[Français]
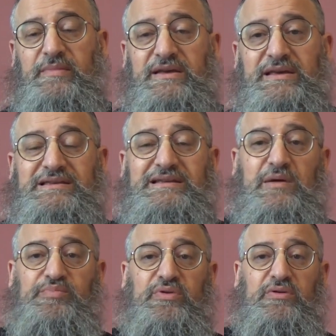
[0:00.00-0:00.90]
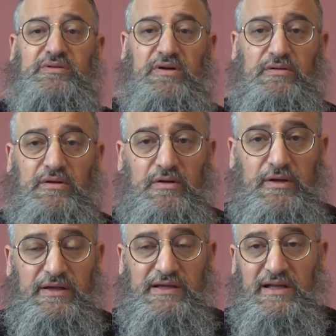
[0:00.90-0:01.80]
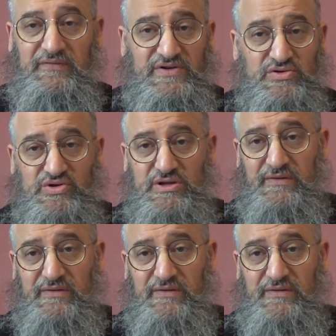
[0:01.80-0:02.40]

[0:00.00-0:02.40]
mais qu'est-ce qu'il a pu entendre qui l'a fait changer